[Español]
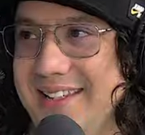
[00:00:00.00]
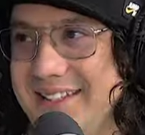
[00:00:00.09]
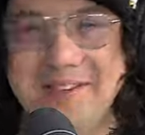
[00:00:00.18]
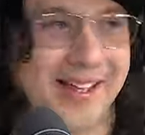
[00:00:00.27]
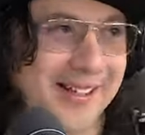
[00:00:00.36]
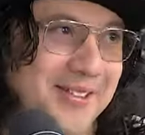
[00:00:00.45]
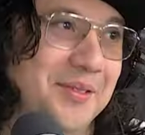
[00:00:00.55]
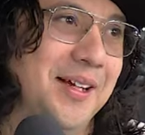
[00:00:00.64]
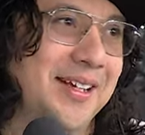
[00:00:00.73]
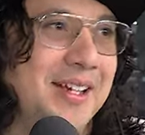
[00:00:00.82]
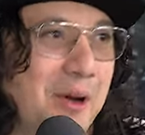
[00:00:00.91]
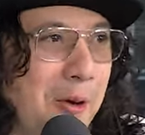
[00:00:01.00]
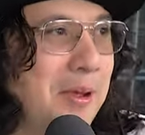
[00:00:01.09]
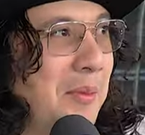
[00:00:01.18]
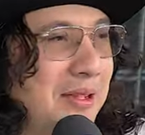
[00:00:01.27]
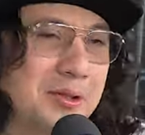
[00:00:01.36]
sí va.
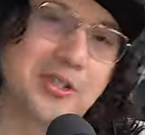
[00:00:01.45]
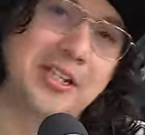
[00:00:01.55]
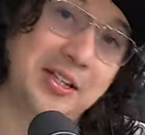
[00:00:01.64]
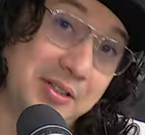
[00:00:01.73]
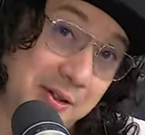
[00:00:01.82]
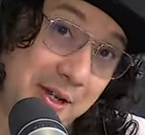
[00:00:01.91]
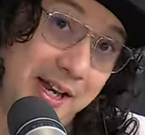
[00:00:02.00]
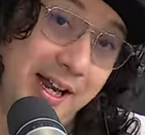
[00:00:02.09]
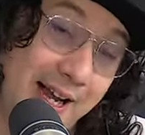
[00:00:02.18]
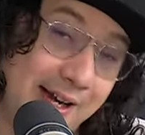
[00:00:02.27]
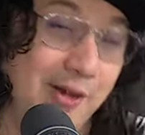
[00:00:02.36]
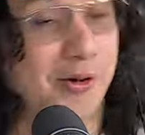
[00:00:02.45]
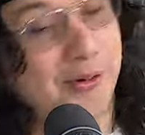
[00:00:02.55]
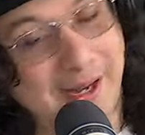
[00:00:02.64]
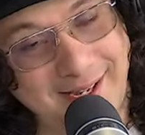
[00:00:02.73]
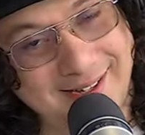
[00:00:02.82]
Obviamente, usted tiene no. en la cara, no.